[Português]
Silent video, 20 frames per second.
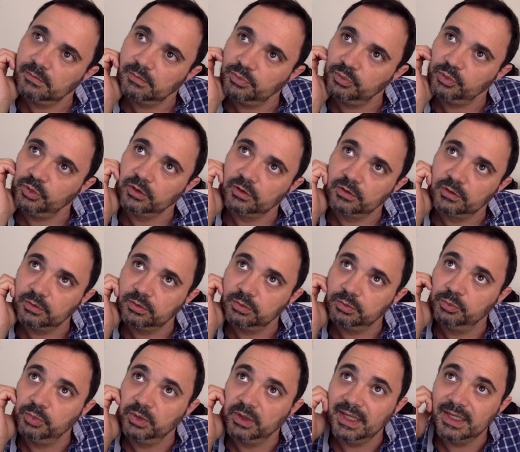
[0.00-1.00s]
pronto,
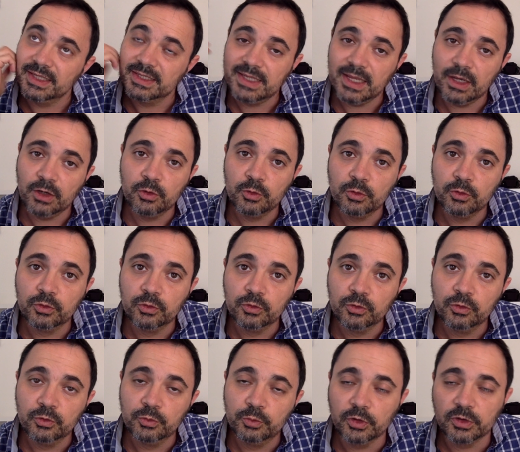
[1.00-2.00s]
para quem segue
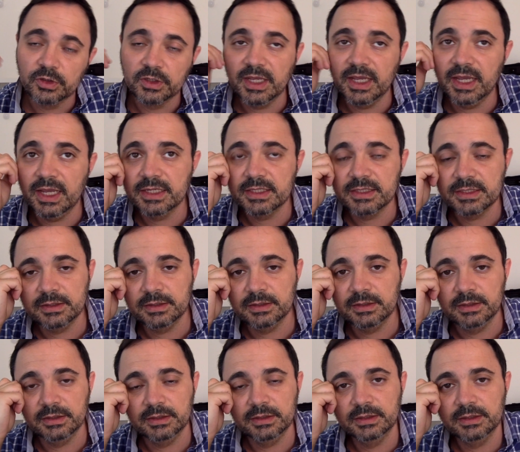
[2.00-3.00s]
o, o podcast
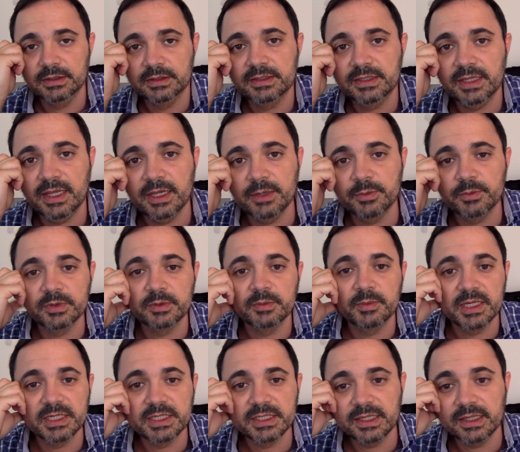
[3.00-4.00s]
e, e, segue
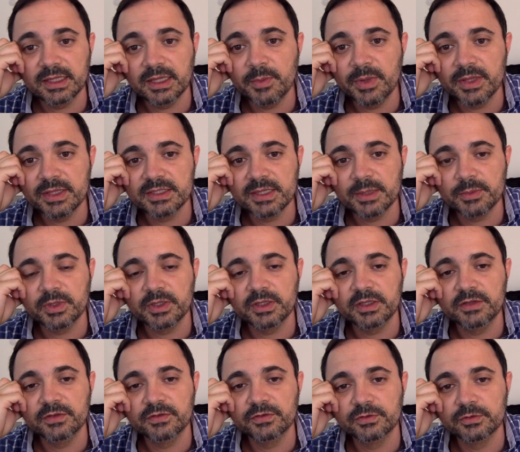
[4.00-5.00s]
mais atentamente, sabe que eu
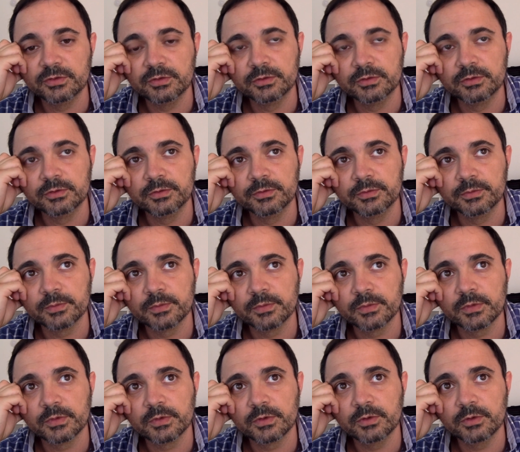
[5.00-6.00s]
tive um,
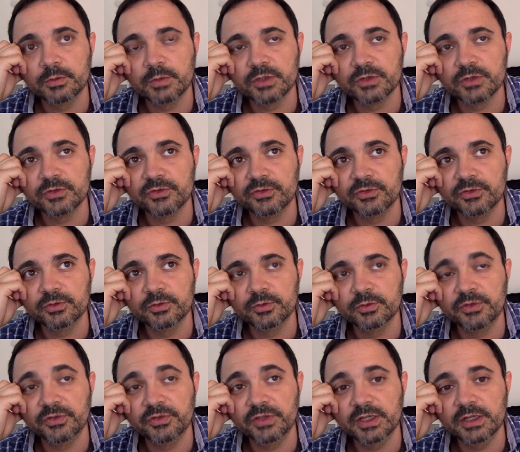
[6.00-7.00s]
mais um, uma
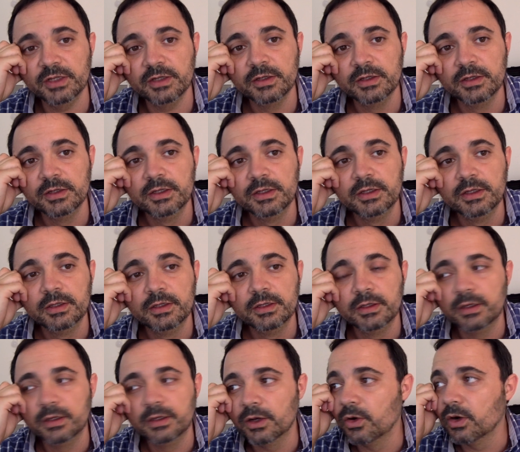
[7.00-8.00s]
filha,
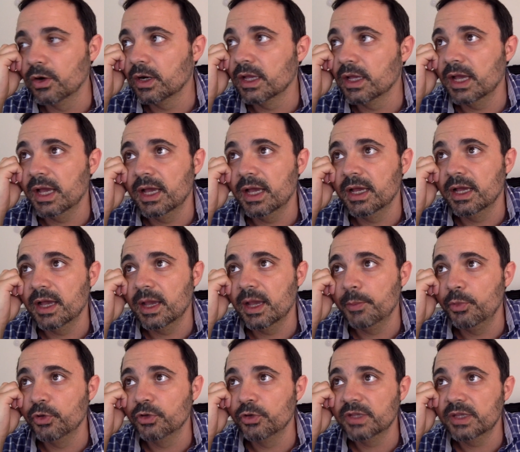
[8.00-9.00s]
agora há, há
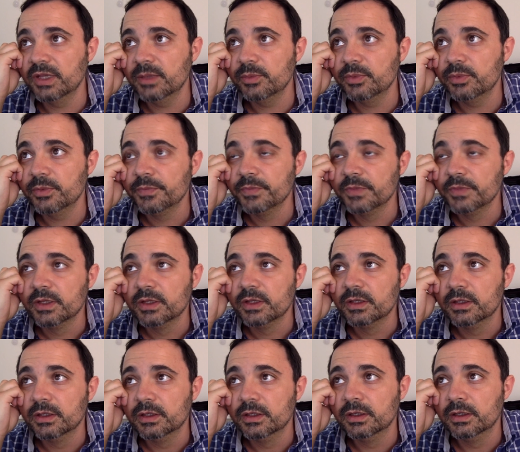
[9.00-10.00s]
pouco tempo.
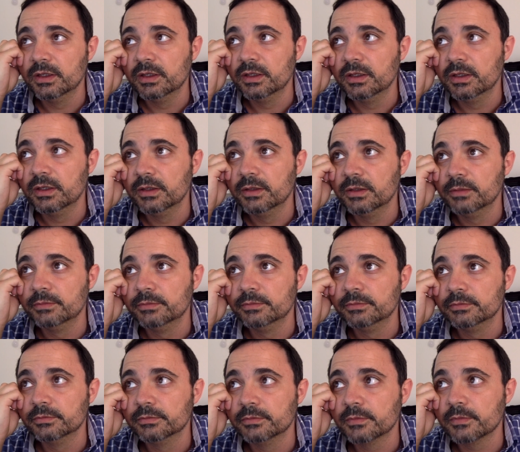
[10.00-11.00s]

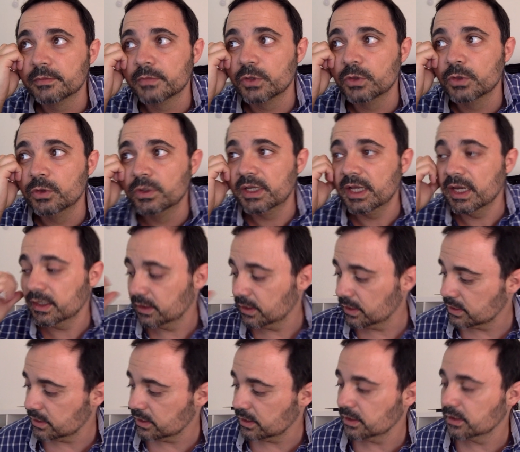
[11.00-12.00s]
Ehm, o que quer
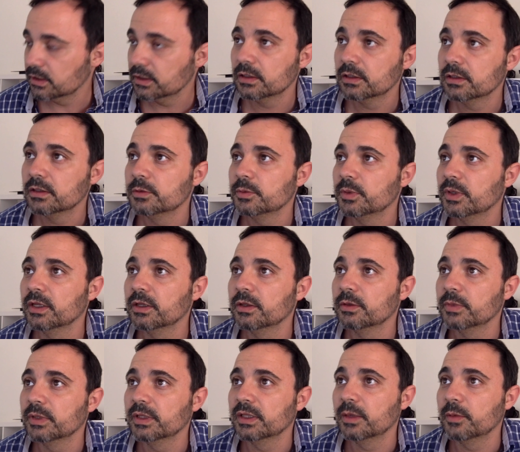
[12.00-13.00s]
dizer. Espera aí,
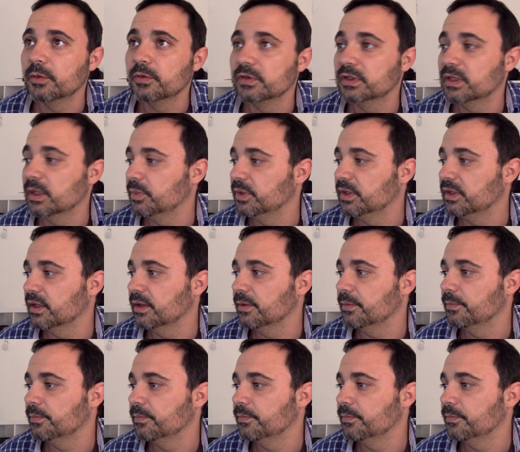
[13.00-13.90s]
meu telemóvel está a pitar.